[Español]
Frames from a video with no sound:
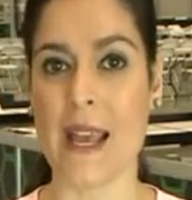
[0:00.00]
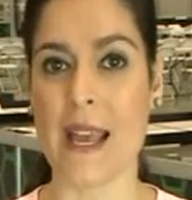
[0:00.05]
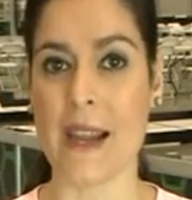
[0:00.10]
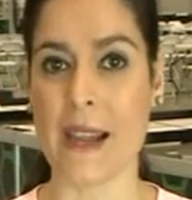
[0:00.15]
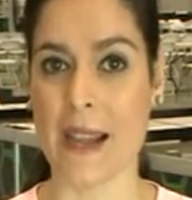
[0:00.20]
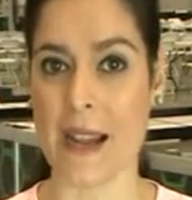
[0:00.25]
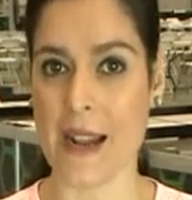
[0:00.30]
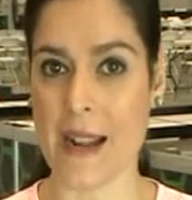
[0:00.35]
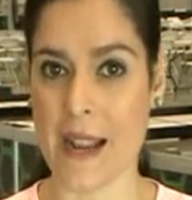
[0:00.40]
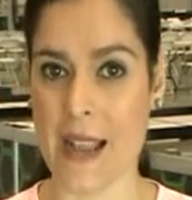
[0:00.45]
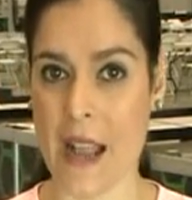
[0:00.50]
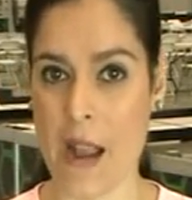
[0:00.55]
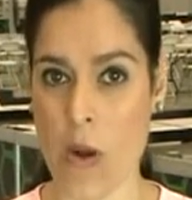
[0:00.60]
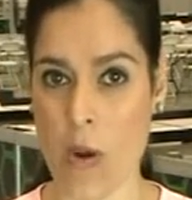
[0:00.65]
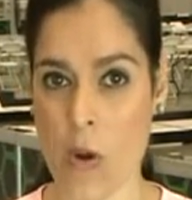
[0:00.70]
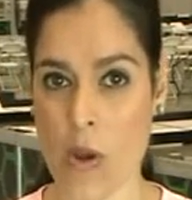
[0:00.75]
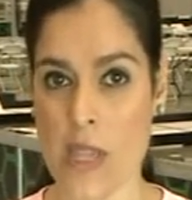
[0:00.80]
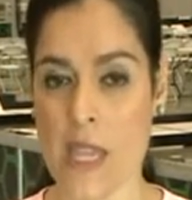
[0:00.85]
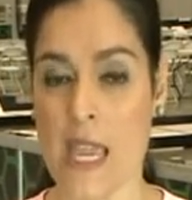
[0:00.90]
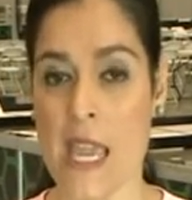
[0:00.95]
Arranca
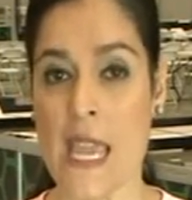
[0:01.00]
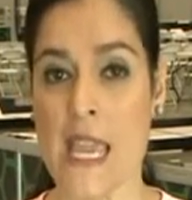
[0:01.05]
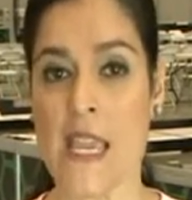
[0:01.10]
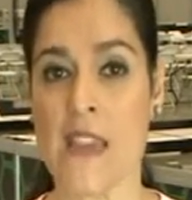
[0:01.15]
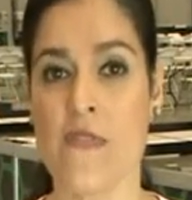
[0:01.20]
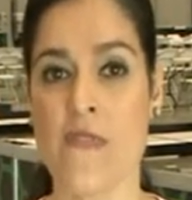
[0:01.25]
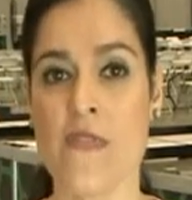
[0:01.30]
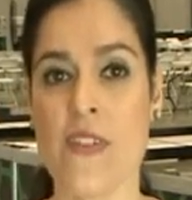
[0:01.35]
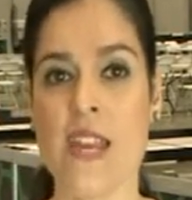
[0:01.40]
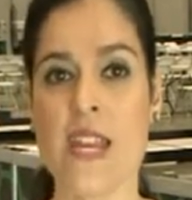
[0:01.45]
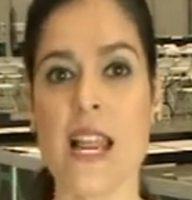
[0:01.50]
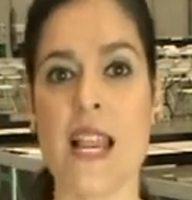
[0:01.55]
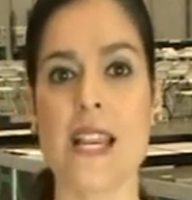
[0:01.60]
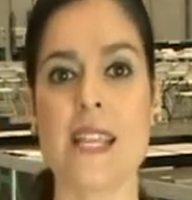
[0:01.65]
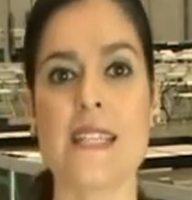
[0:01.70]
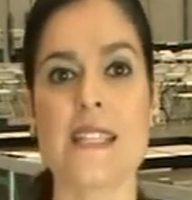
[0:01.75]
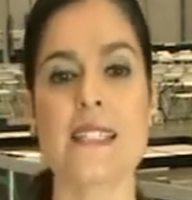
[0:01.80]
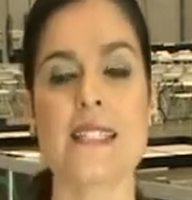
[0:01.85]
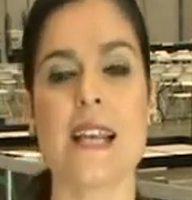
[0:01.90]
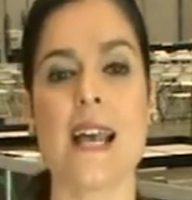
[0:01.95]
hoy y
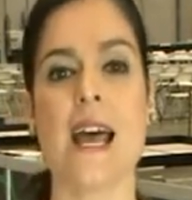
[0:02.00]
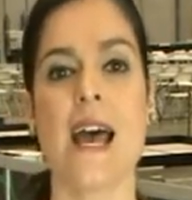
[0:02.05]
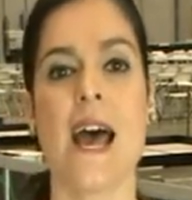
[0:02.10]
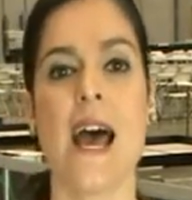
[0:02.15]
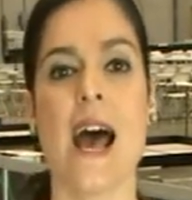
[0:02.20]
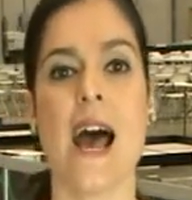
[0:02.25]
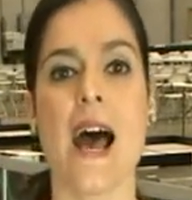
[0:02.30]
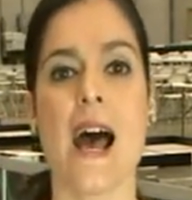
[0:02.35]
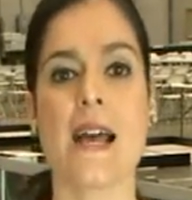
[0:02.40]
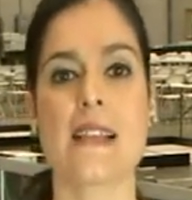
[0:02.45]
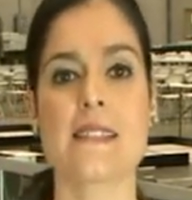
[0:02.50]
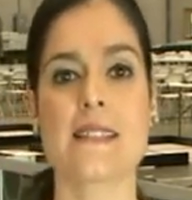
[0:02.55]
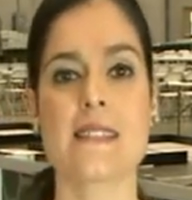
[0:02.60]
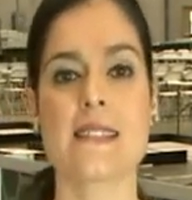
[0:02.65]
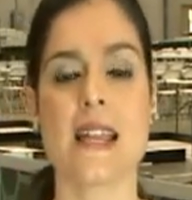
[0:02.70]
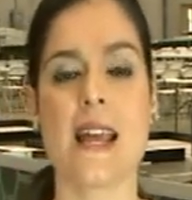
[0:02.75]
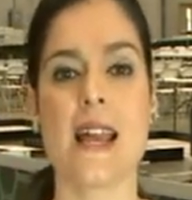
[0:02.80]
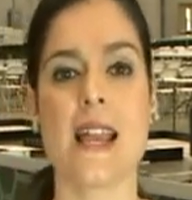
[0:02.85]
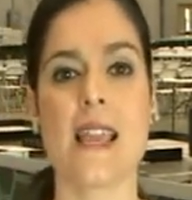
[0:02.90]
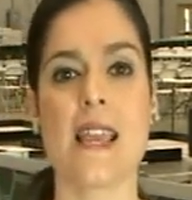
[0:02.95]
finaliza
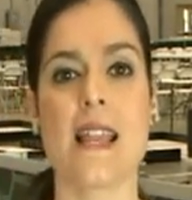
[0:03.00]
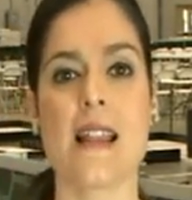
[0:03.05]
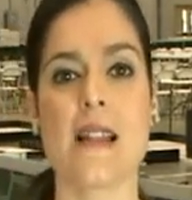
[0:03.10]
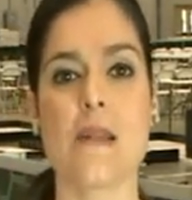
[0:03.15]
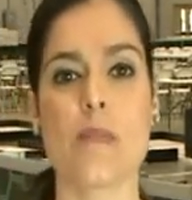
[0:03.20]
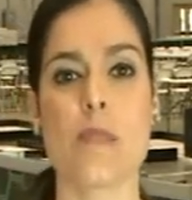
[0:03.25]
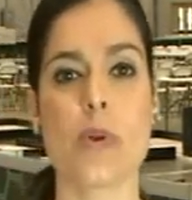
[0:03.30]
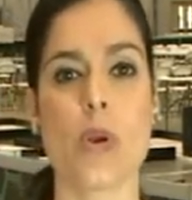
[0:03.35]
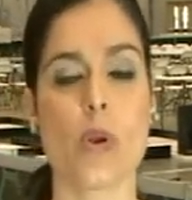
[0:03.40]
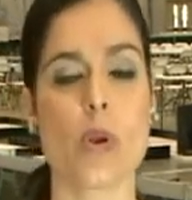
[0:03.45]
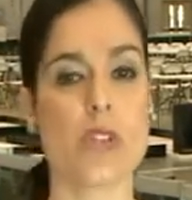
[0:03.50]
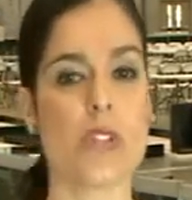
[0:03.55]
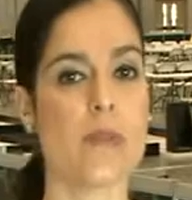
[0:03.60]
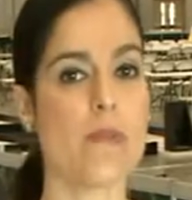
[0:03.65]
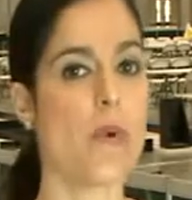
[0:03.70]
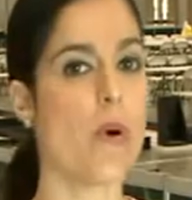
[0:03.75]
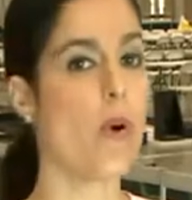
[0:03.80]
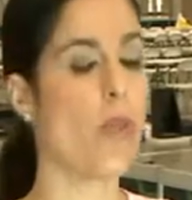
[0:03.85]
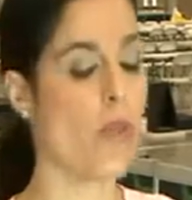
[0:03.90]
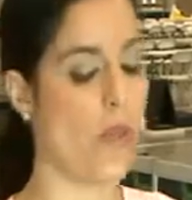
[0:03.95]
hasta el
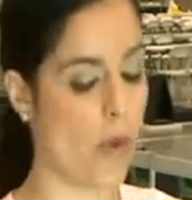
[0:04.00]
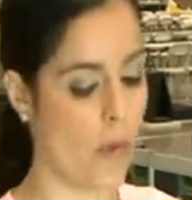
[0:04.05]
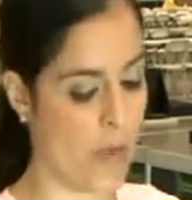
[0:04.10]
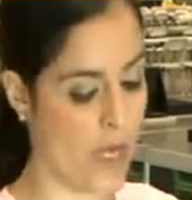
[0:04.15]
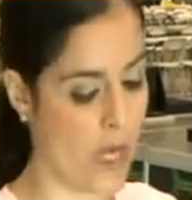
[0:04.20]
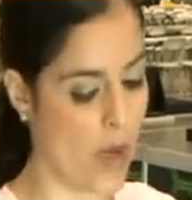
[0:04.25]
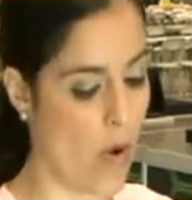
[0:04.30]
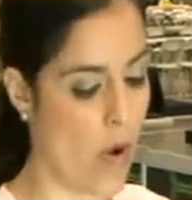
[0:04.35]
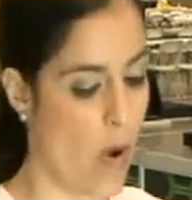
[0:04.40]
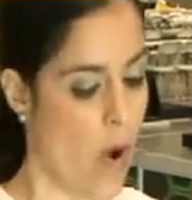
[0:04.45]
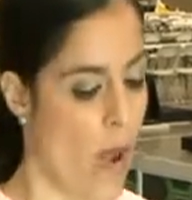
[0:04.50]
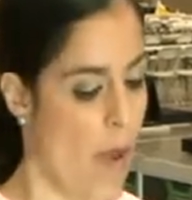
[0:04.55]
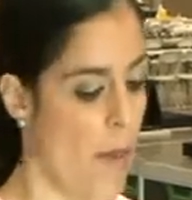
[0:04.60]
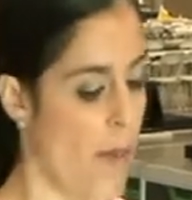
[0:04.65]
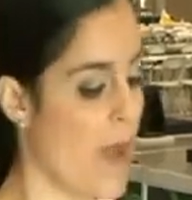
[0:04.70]
próximo domingo.